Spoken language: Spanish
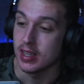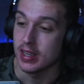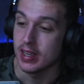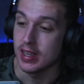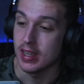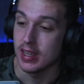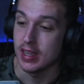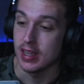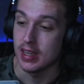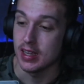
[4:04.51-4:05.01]

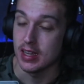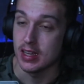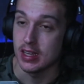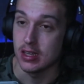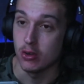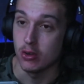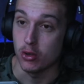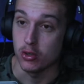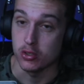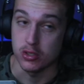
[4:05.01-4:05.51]
que,
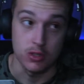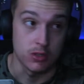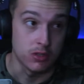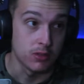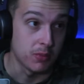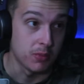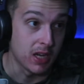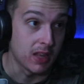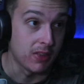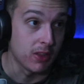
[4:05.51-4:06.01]
lo que os digo,
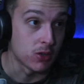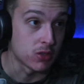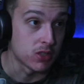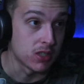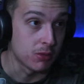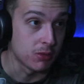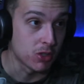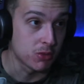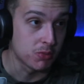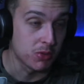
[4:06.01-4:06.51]
vienen de los
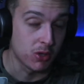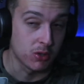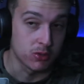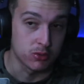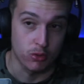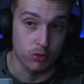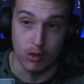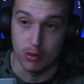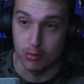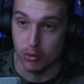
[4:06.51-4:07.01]
libros, pero
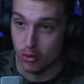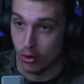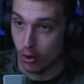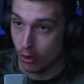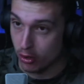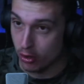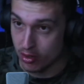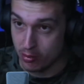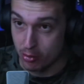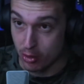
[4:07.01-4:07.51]
todo el mundo lo
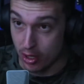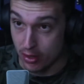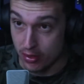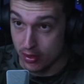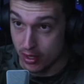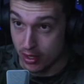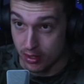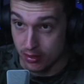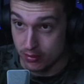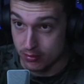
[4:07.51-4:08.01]
conoce por el
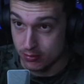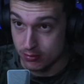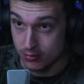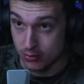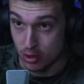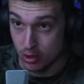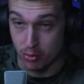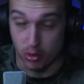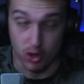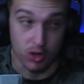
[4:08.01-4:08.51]
cine.
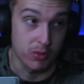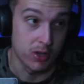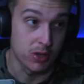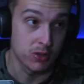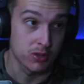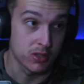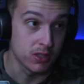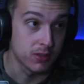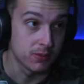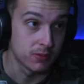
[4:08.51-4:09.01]
Yo por lo
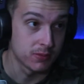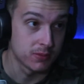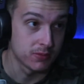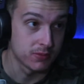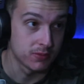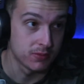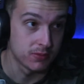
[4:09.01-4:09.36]
menos sí. Sí,